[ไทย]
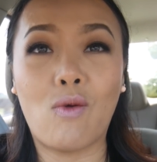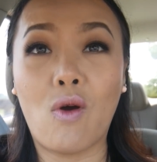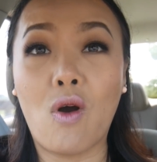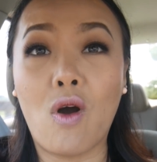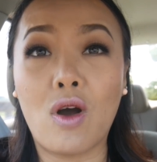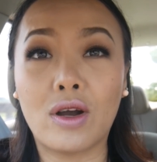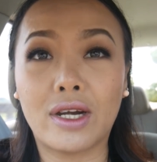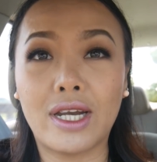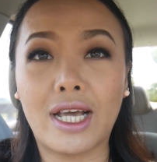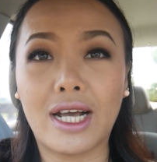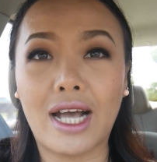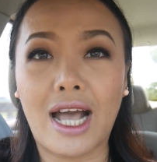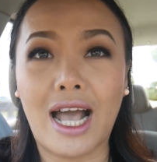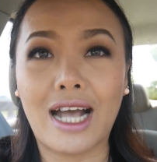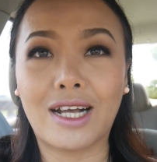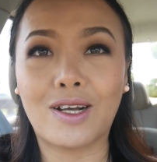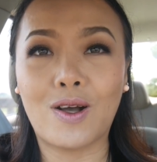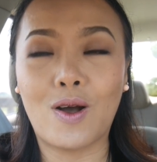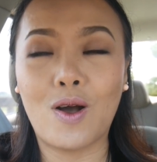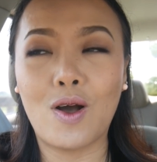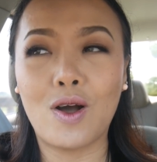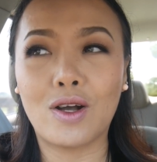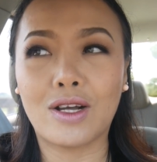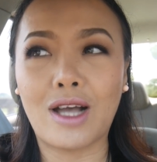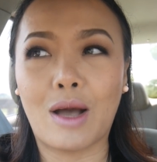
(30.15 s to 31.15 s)
วอล์กนะคะ
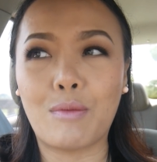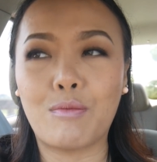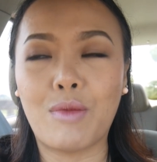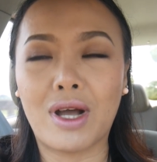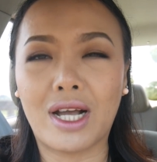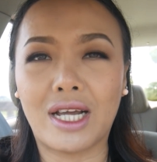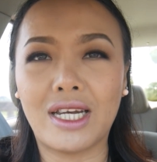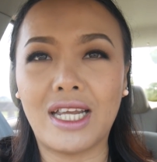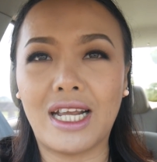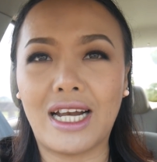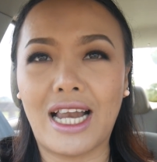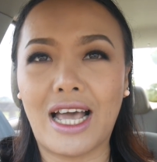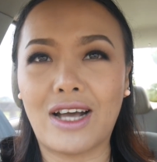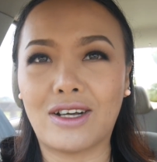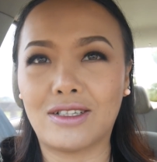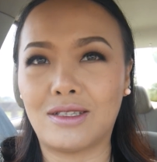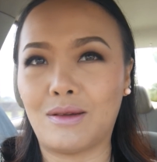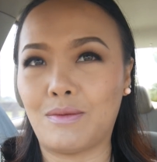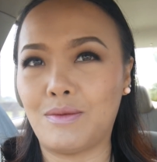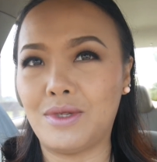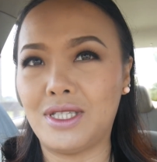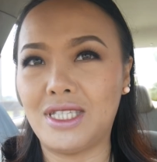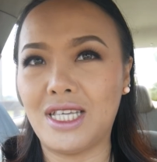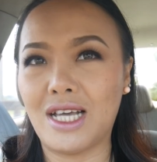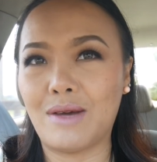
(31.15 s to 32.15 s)
ก็กลับมากันอีกแล้วสำ
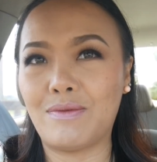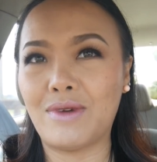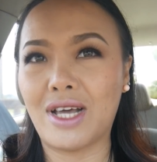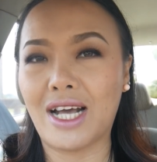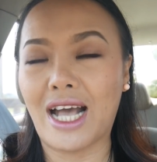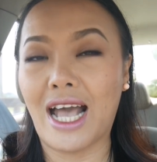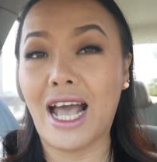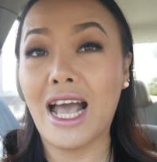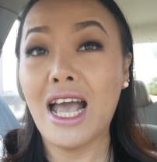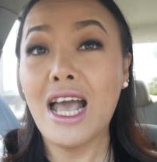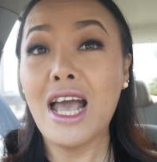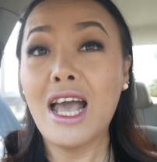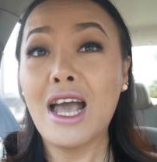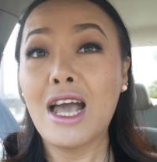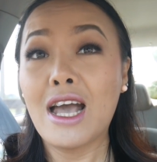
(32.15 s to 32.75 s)
หรับพี่เจี๊ยบนะคะ